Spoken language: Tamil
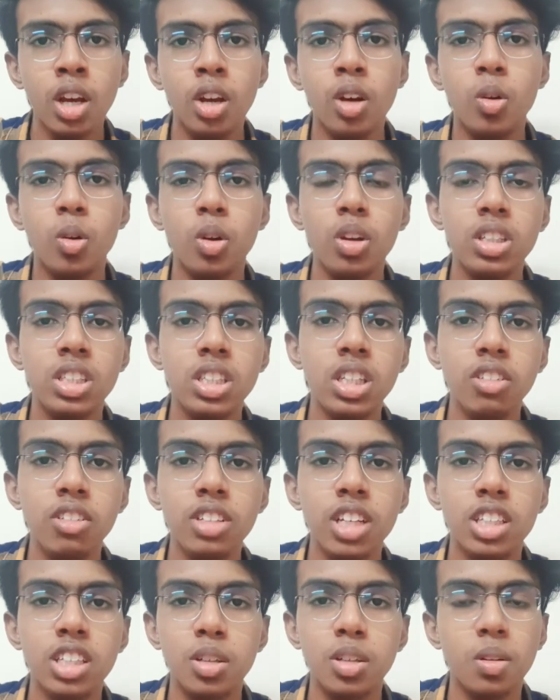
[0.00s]
ஒரு சின்ன
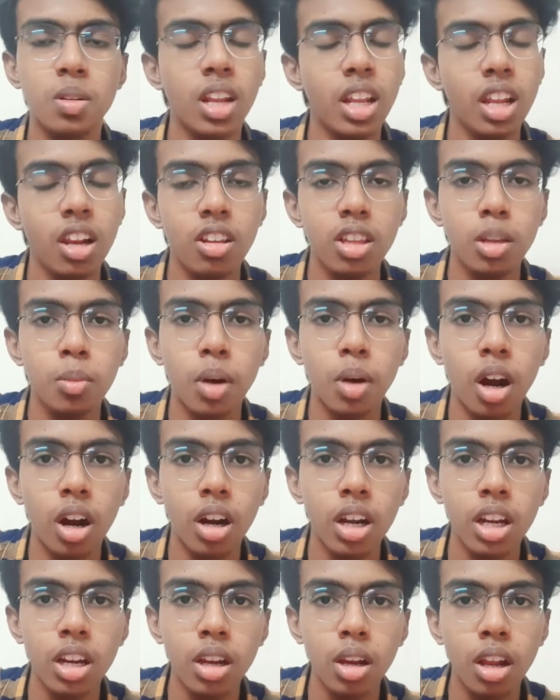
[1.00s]
வித்தியாசம் என்னென்னா இதில் வந்து இப்போ
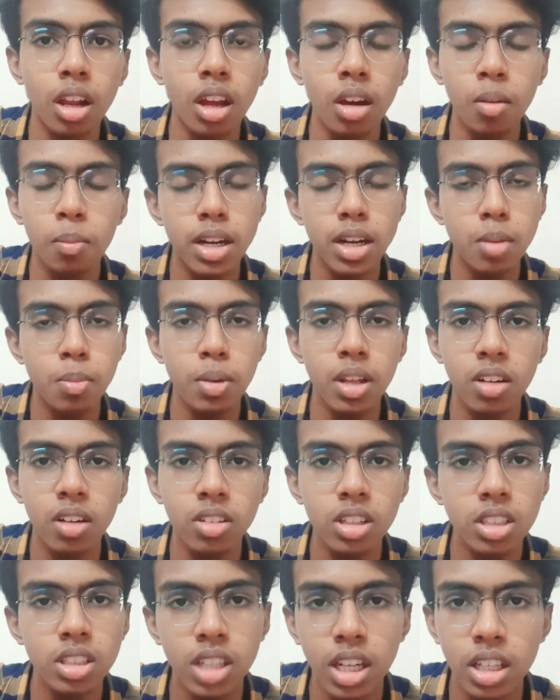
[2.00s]
ஆன்லைனில் மல்டிப்ளேயர்
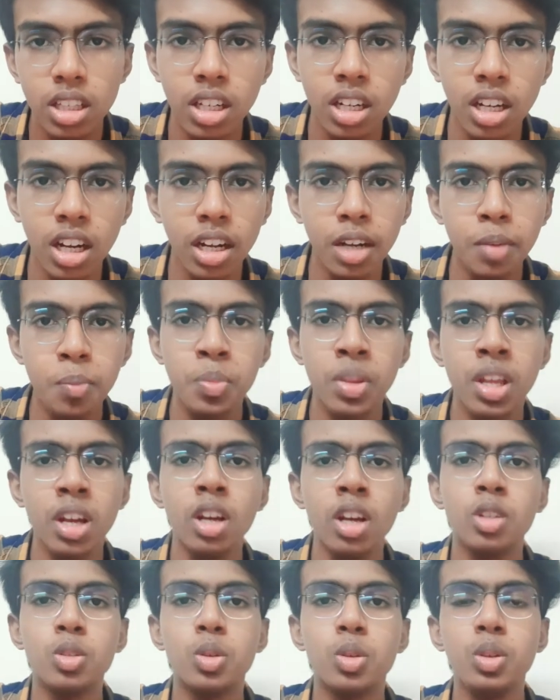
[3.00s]
வந்து சேர்த்துருக்காங்க
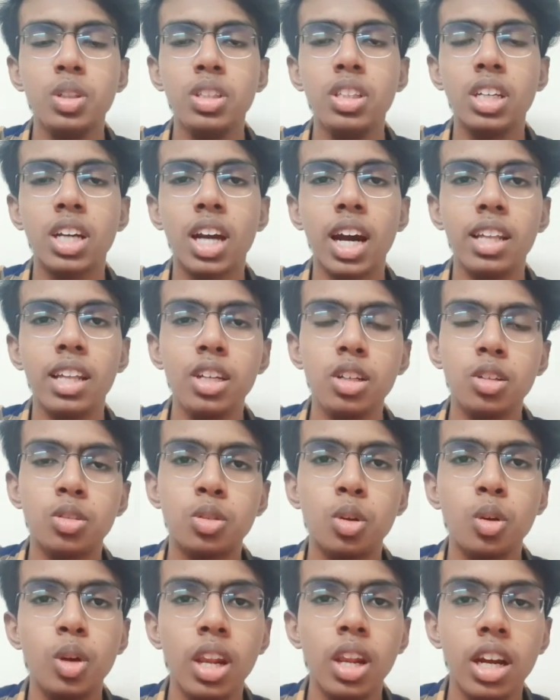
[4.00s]
ஸோ இந்த கதையோட
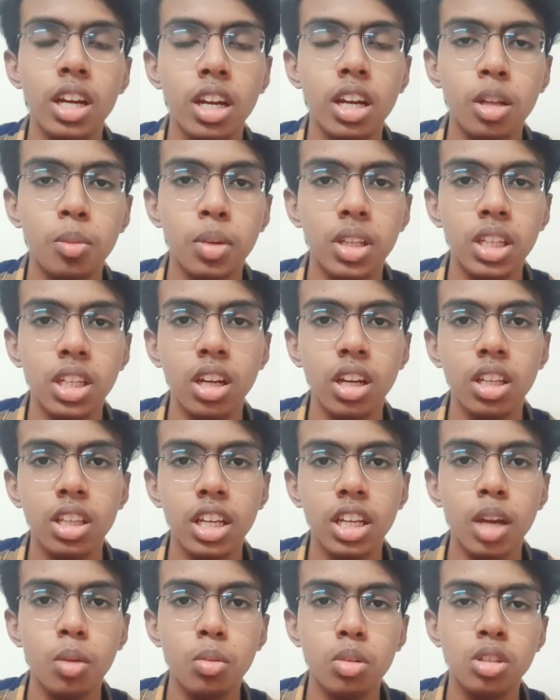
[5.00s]
ஸ்டோரி லைன் என்ன பார்த்தீங்கன்னா இந்த
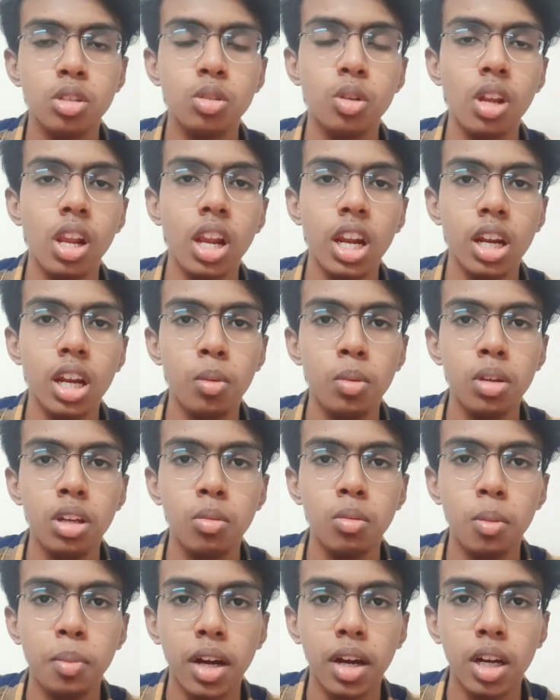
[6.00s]
கேமோட ஸ்டோரி லைன் அப்படின்னு
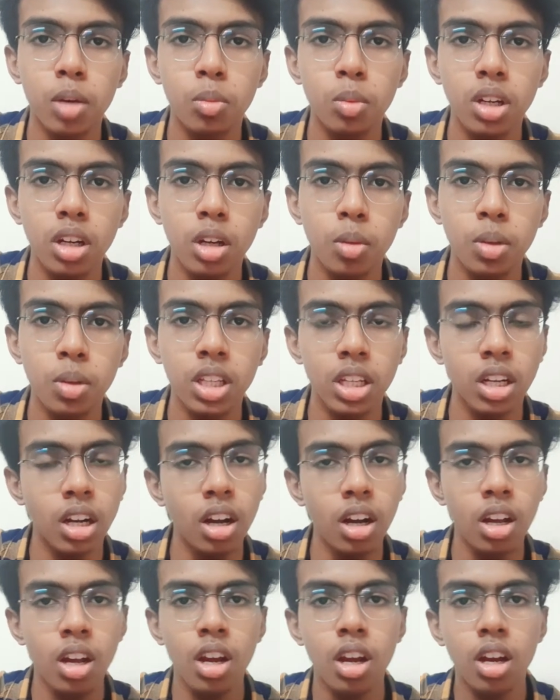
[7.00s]
நம்ம பார்க்கும்போது என்ன பார்த்தீங்கன்னா
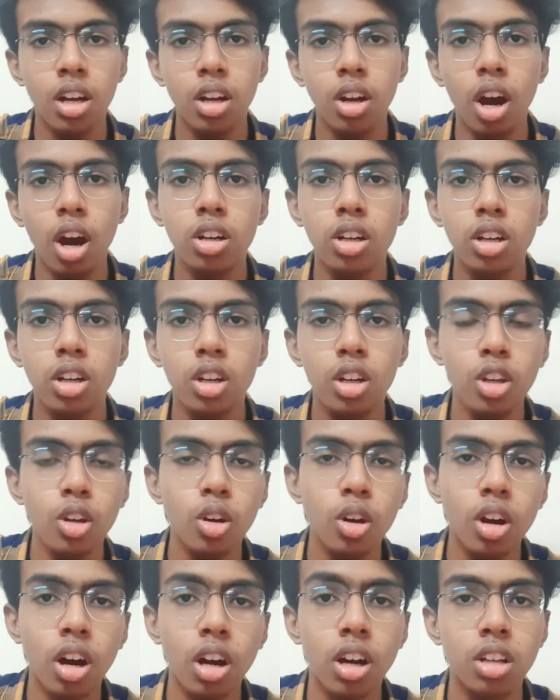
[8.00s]
டாக்டர்
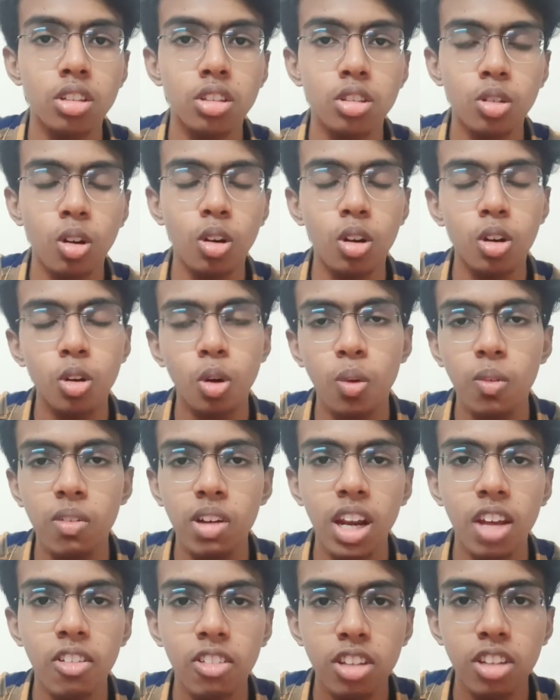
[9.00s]
நியோ காட்டக்ஸ்னு சொல்லிட்டு ஒரு
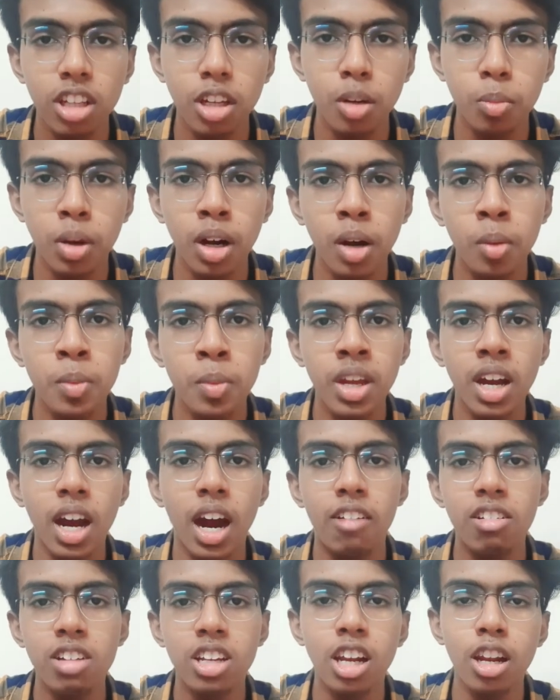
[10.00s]
வில்லன் வந்து இருப்பான்
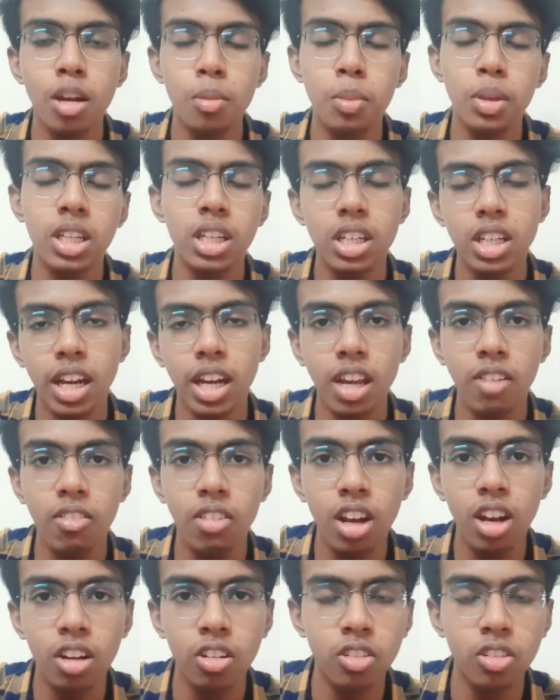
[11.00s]
அவனுக்கு கீழே பார்த்தீங்கன்னா நிறையா
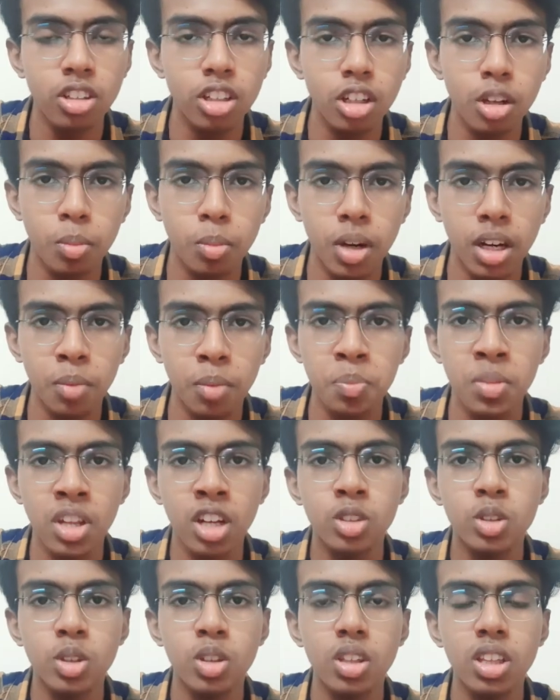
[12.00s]
வில்லங்க வந்து இருப்பாங்க
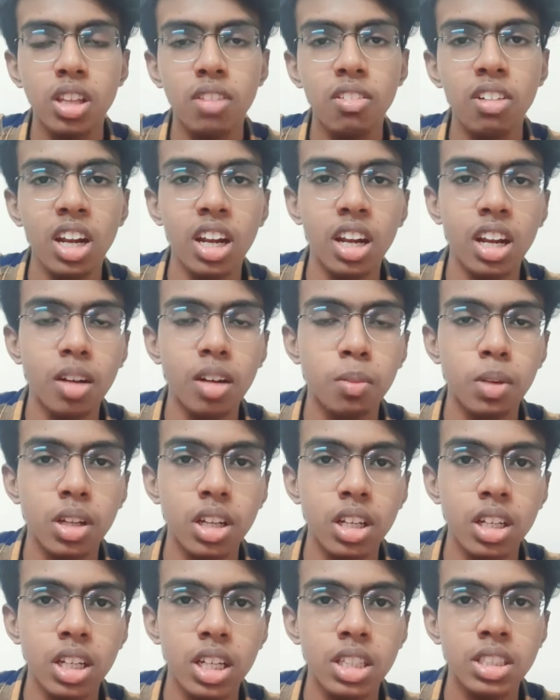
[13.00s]
ஸோ இந்த வில்லன்லாம் இப்போ
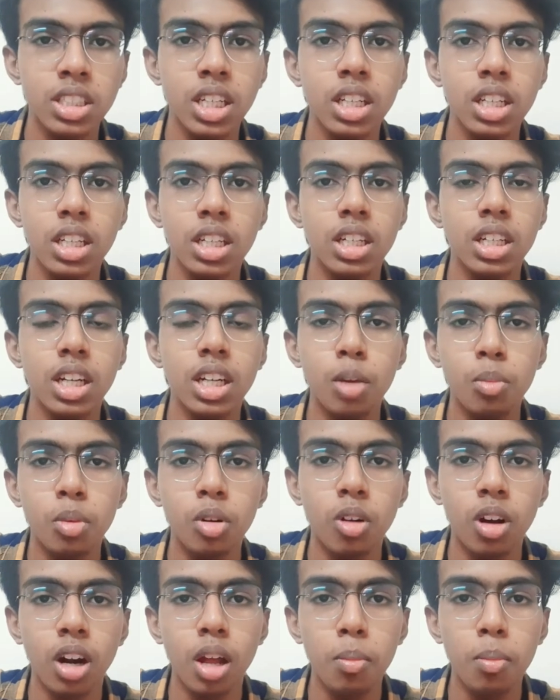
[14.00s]
சேர்ந்து என்ன
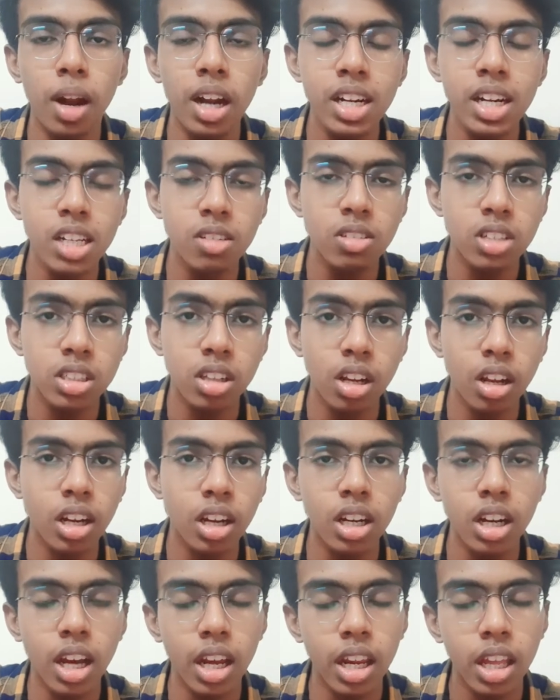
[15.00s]
பண்ணுவாங்கன்னா மல்டிவர்ஸில்
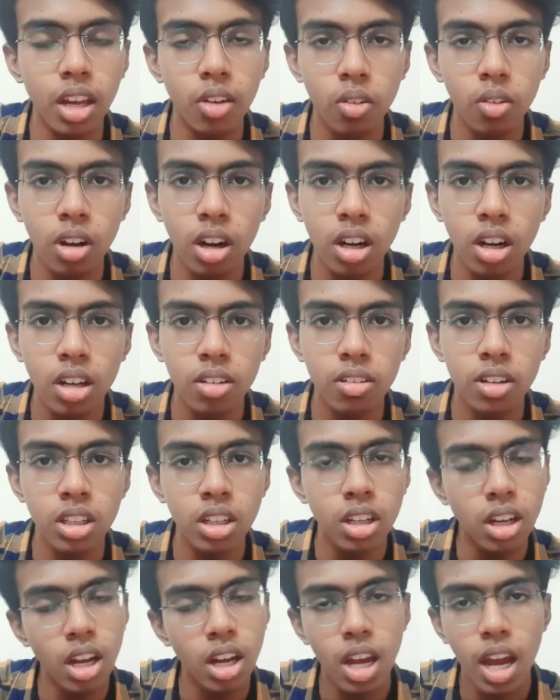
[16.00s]
இருக்க நிறையா வேர்ல்டை
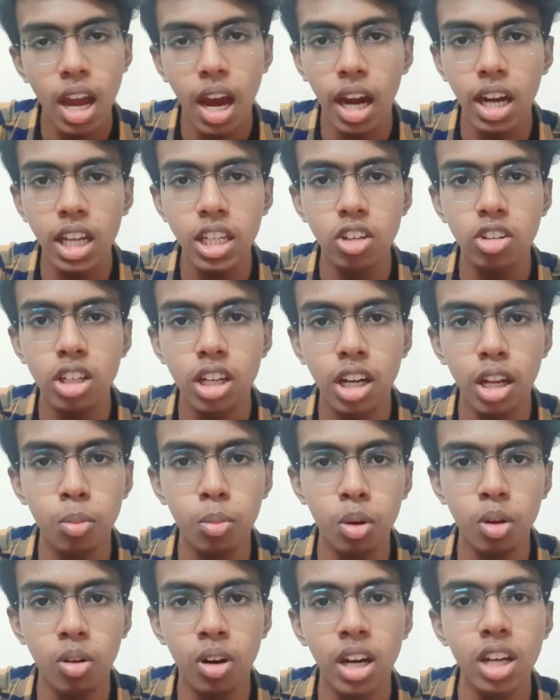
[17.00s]
வந்து அழிக்க வந்து ட்ரை
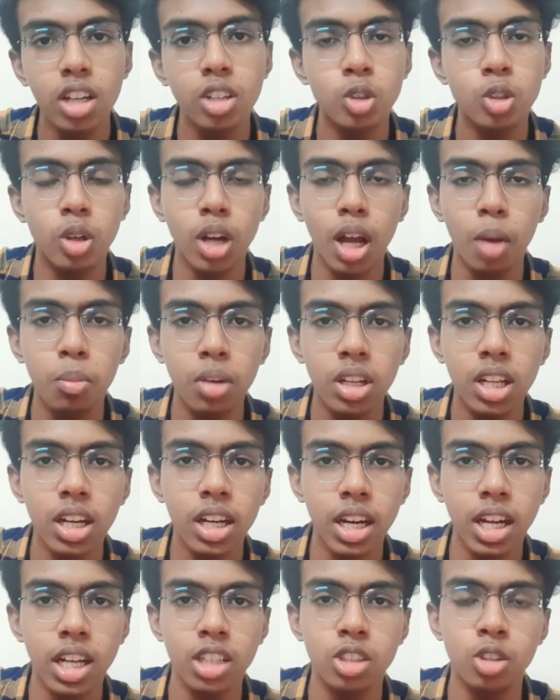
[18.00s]
பண்ணுவாங்க ஸோ நம்ம தான்
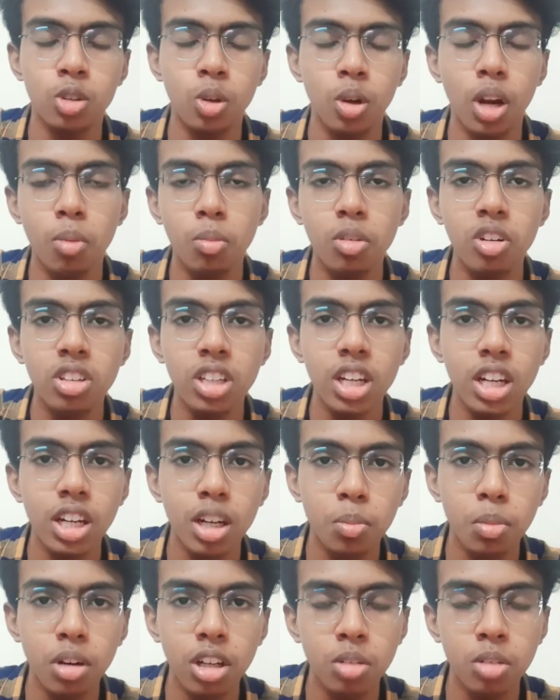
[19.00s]
கிராஷ் ஸோ நம்ம வந்து என்ன
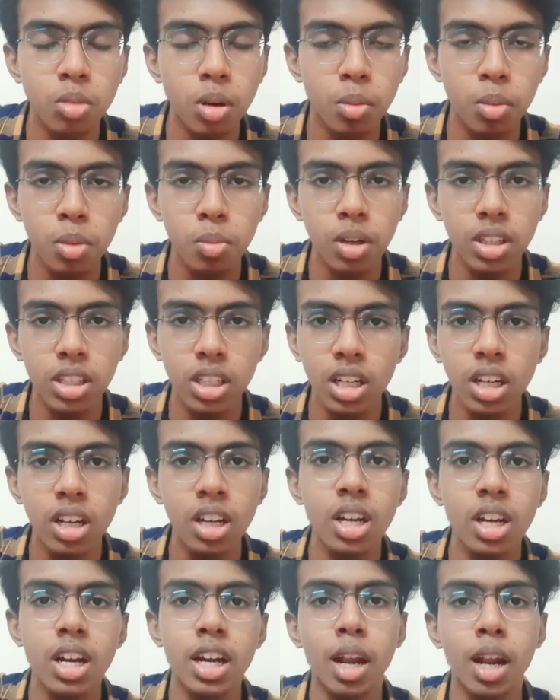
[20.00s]
பண்ணணும் அப்படின்னு பார்த்தீங்கன்னா
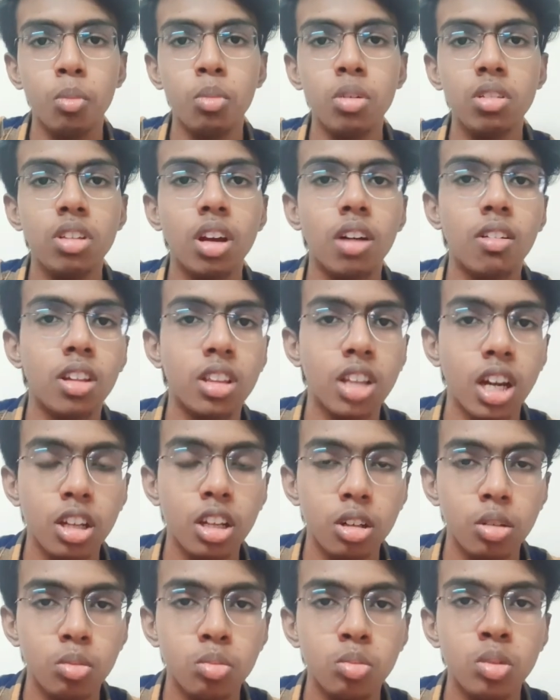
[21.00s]
நம்ம வந்து அவனை
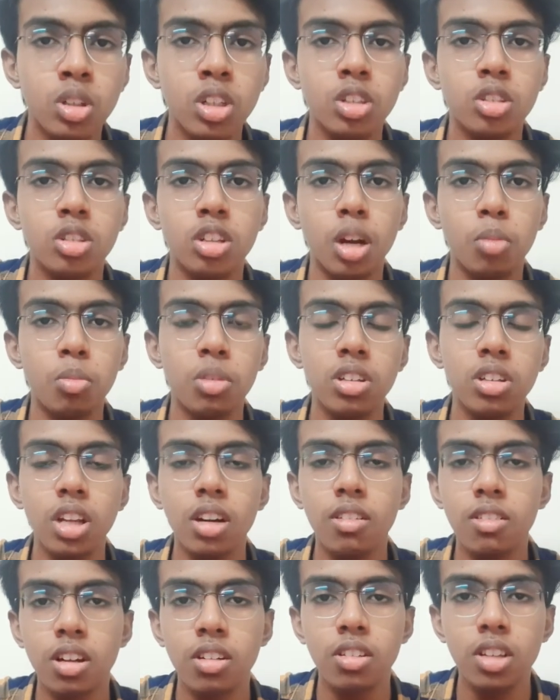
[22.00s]
தடுக்கணும் ஸோ நம்ம வந்து
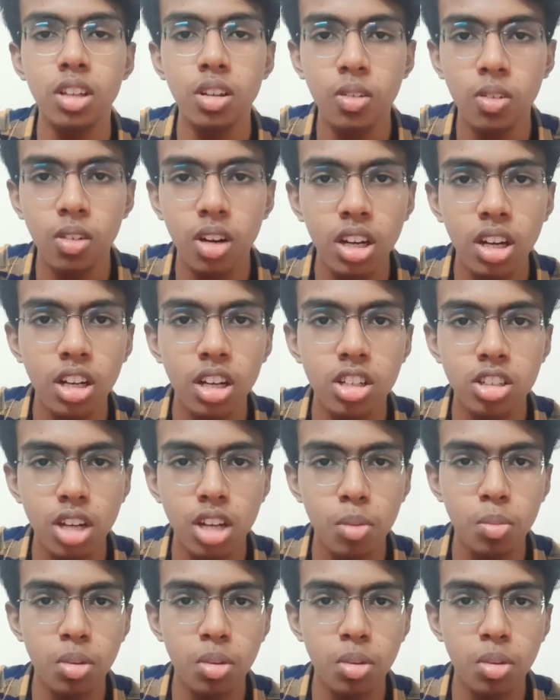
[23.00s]
அவனை வந்து வேர்ல்டை டிஸ்ட்ராய்